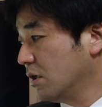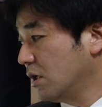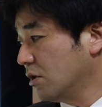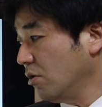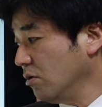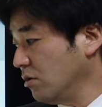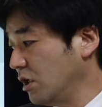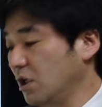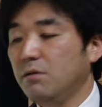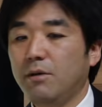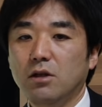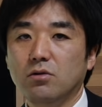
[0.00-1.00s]
えー、特
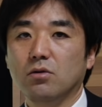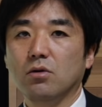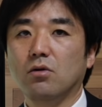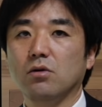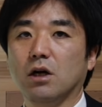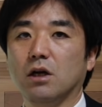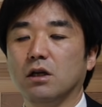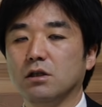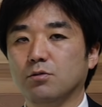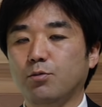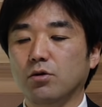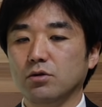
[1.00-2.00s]
にイベント業界や
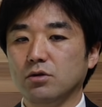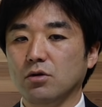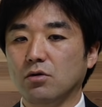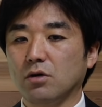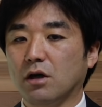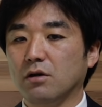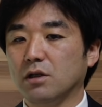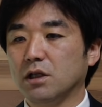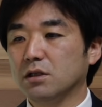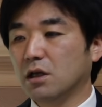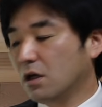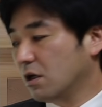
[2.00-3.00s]
スポーツ業界はで
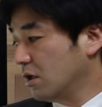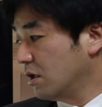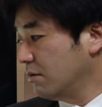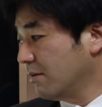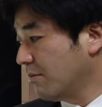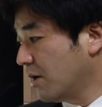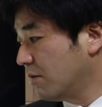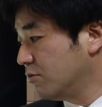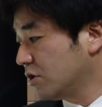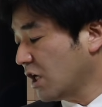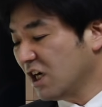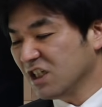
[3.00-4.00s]
すね、今まあ
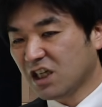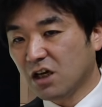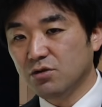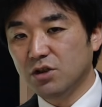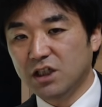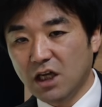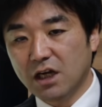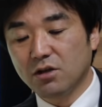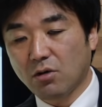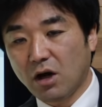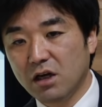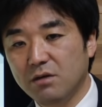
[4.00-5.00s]
無観客試合
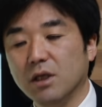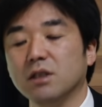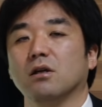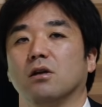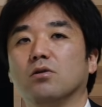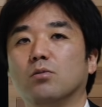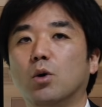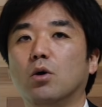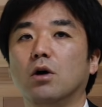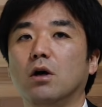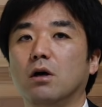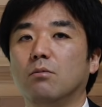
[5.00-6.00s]
とかありますけれども、